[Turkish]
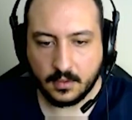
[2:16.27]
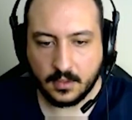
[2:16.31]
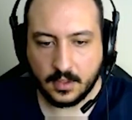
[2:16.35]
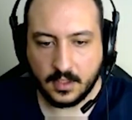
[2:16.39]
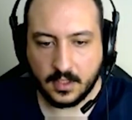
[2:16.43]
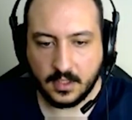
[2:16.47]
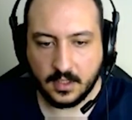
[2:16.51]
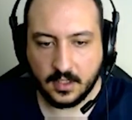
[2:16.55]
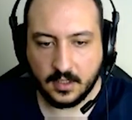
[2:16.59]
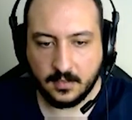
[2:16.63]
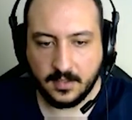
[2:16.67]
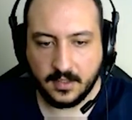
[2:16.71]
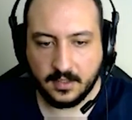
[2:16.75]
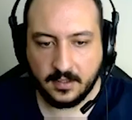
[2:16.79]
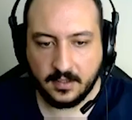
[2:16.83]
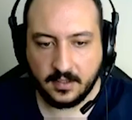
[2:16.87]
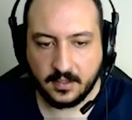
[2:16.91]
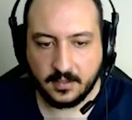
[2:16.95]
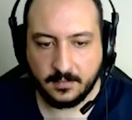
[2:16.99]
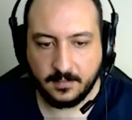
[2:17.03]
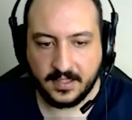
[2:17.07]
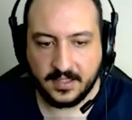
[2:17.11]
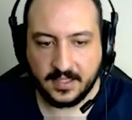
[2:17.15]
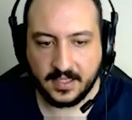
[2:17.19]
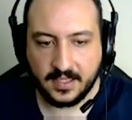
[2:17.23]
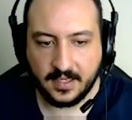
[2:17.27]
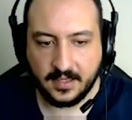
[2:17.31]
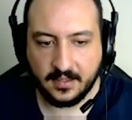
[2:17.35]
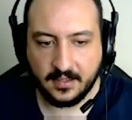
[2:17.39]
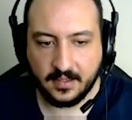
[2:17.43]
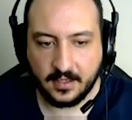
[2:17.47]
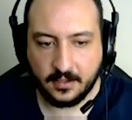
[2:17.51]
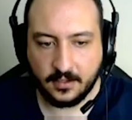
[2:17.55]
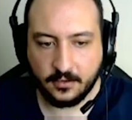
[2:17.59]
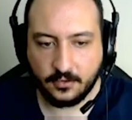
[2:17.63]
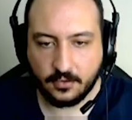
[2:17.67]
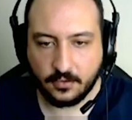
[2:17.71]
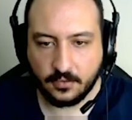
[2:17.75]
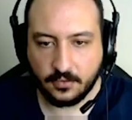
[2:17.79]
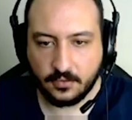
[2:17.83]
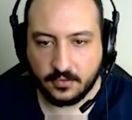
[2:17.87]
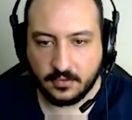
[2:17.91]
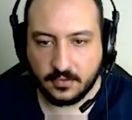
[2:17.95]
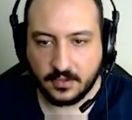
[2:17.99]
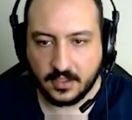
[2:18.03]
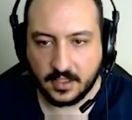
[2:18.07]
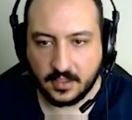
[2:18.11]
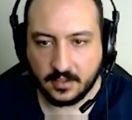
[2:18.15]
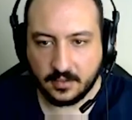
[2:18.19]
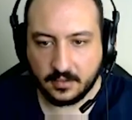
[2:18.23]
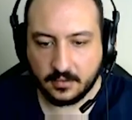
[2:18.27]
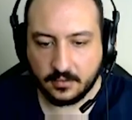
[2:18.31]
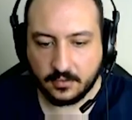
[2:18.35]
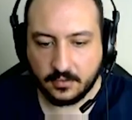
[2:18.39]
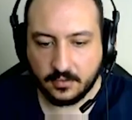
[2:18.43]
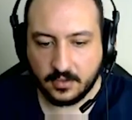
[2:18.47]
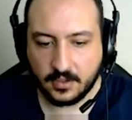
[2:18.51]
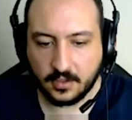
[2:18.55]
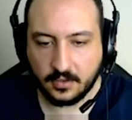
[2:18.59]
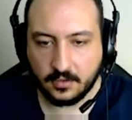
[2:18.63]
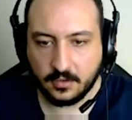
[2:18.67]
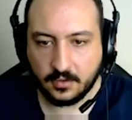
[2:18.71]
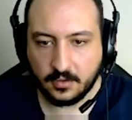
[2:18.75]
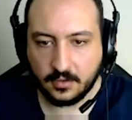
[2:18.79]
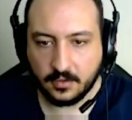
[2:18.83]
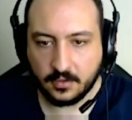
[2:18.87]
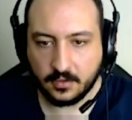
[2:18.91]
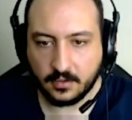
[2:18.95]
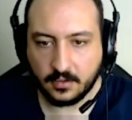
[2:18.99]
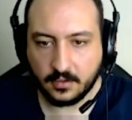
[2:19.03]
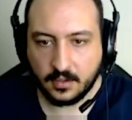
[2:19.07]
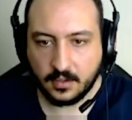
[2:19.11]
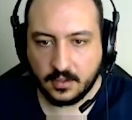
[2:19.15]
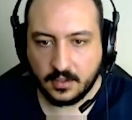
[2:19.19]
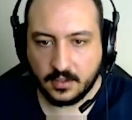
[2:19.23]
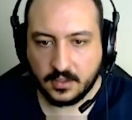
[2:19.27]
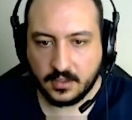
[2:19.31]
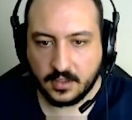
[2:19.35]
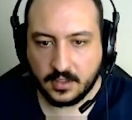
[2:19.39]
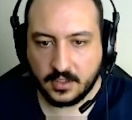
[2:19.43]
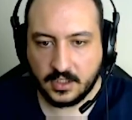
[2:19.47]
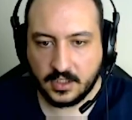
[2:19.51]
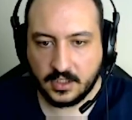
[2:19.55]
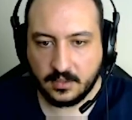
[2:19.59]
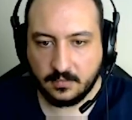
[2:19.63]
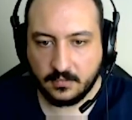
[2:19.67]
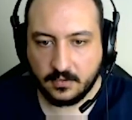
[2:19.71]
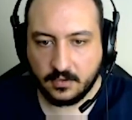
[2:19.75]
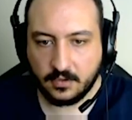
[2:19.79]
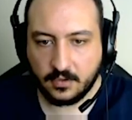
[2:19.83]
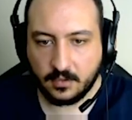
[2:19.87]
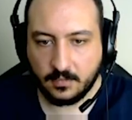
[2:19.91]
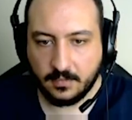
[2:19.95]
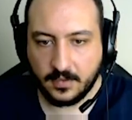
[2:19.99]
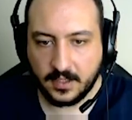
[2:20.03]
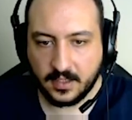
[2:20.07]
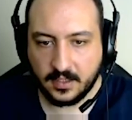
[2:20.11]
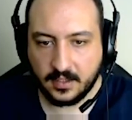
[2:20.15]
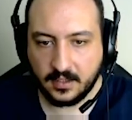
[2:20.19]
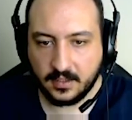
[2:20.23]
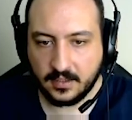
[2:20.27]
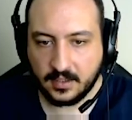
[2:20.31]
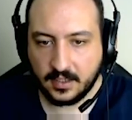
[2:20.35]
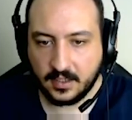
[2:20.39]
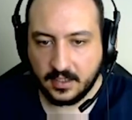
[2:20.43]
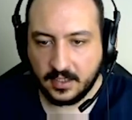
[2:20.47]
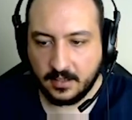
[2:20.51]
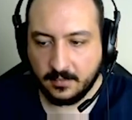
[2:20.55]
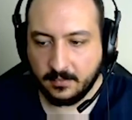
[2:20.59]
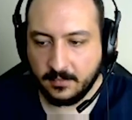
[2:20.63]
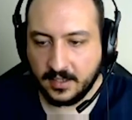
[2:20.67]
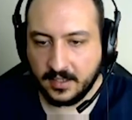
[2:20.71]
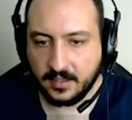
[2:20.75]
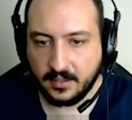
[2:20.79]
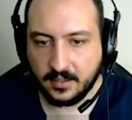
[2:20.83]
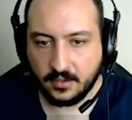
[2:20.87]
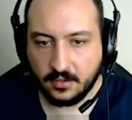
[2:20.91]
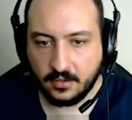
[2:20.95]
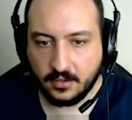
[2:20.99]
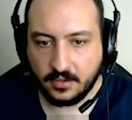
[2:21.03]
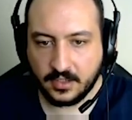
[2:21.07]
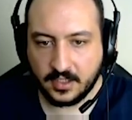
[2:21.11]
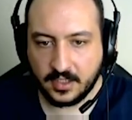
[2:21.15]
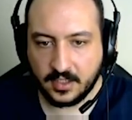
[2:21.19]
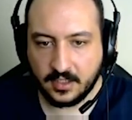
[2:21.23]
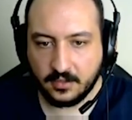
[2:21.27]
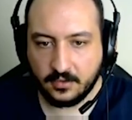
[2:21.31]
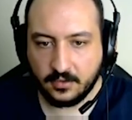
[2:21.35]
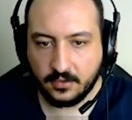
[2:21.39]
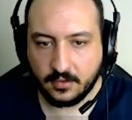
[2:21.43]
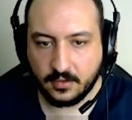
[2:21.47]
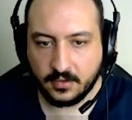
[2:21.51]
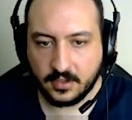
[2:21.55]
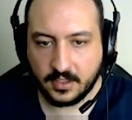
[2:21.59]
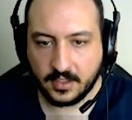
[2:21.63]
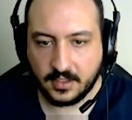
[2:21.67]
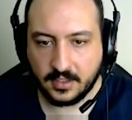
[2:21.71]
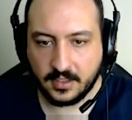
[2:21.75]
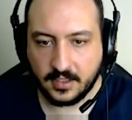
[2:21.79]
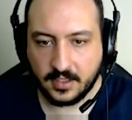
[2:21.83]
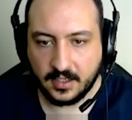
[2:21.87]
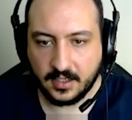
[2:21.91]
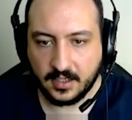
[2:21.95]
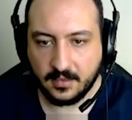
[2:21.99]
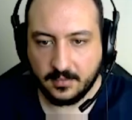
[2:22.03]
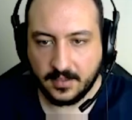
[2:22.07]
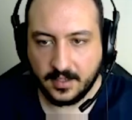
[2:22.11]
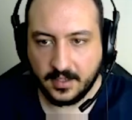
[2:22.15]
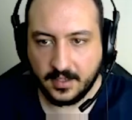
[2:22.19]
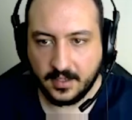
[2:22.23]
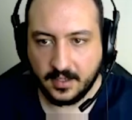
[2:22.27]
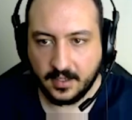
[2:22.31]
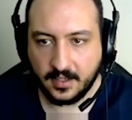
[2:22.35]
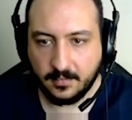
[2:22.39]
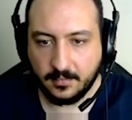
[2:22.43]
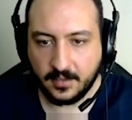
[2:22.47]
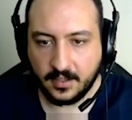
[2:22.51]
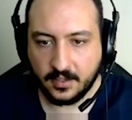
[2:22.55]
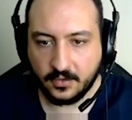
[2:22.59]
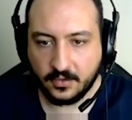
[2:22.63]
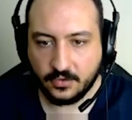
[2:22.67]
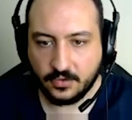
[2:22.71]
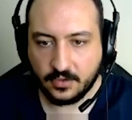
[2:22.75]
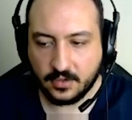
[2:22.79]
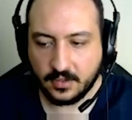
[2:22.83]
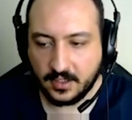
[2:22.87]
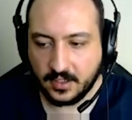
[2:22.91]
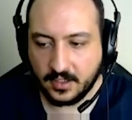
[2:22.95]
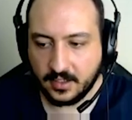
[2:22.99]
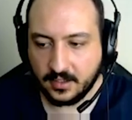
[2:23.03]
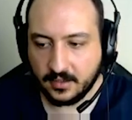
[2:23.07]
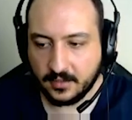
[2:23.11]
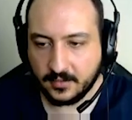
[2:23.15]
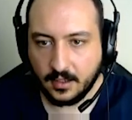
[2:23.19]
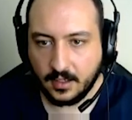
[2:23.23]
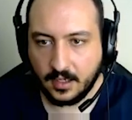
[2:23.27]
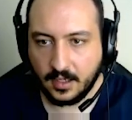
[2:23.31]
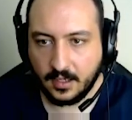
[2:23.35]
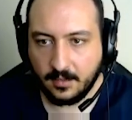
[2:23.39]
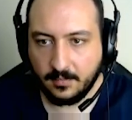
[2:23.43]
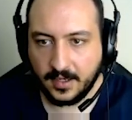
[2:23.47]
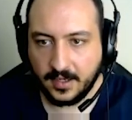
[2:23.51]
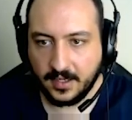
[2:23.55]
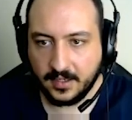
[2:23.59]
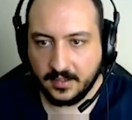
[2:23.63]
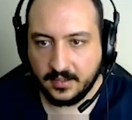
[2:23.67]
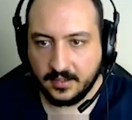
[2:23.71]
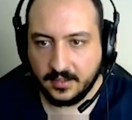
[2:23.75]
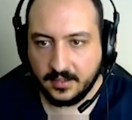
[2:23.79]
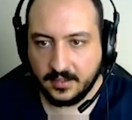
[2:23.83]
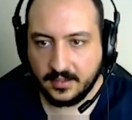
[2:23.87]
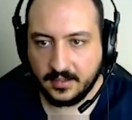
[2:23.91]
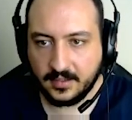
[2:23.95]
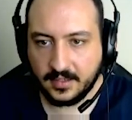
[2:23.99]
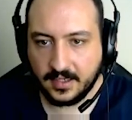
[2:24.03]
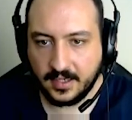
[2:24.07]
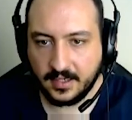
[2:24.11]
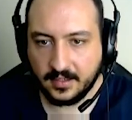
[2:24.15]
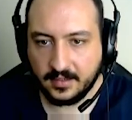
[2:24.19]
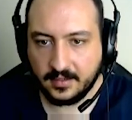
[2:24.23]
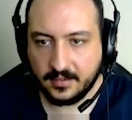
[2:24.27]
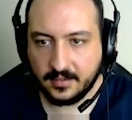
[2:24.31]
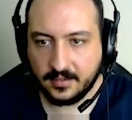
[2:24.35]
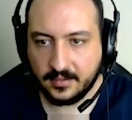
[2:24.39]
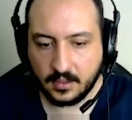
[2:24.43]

Alabildiğin bir tane daha çok güzel. Güzel oldu. İşte şimdi toparladık. Adam benden önce 6 olacak galiba ya malçolar. Aman dikkat.